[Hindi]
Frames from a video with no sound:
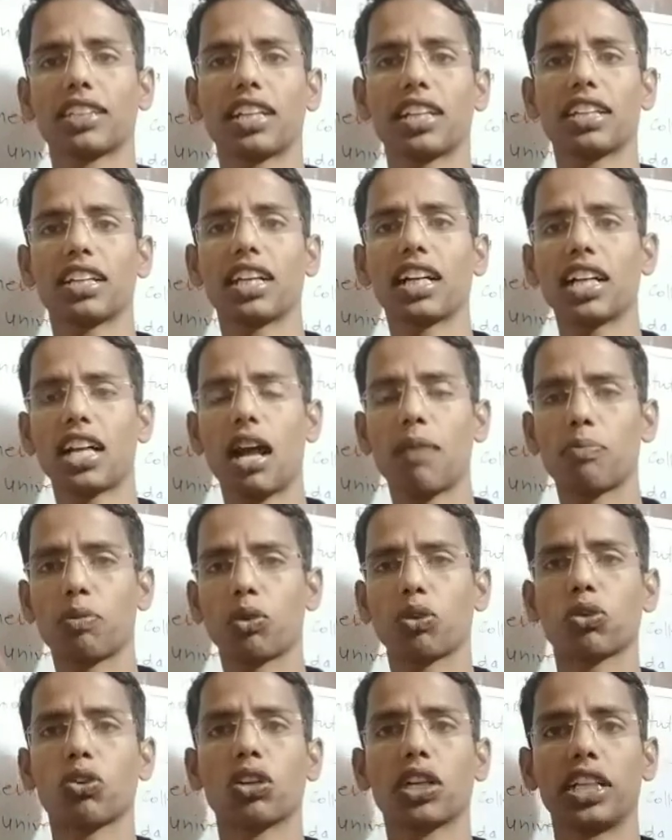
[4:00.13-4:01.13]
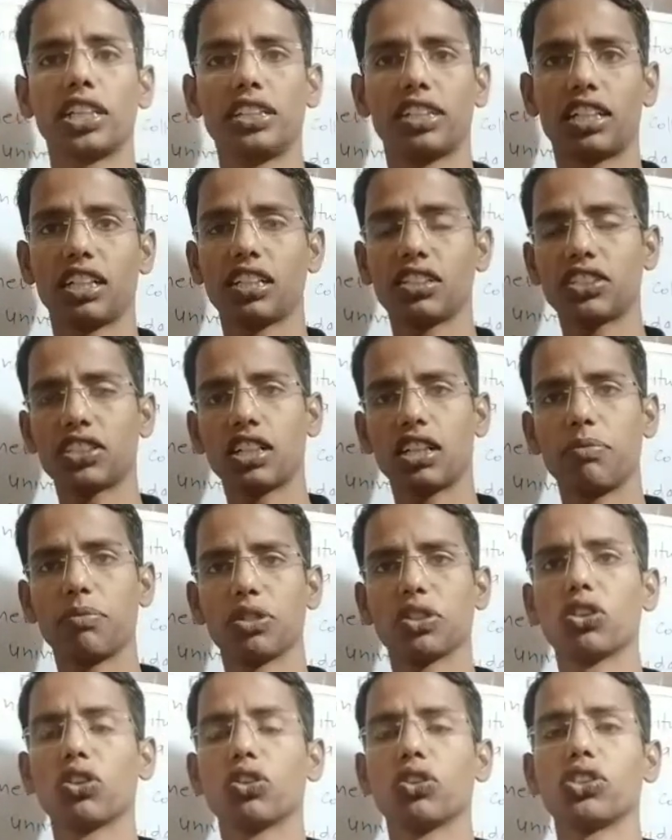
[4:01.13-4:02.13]
करेंगे अगर आप लोगों का इंटरेस्ट
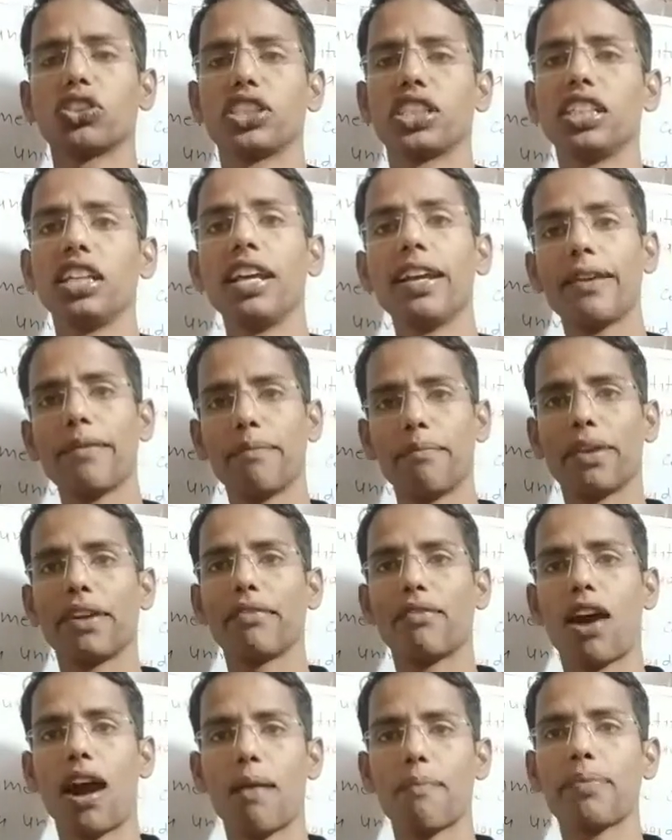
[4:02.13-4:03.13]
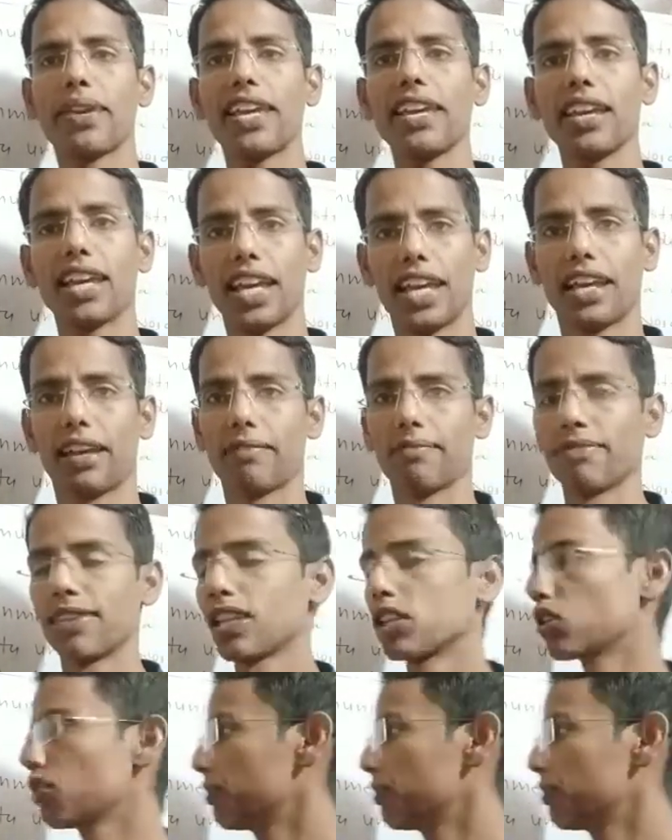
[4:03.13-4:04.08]
इम्यूनोलॉजी में वहां पे है तो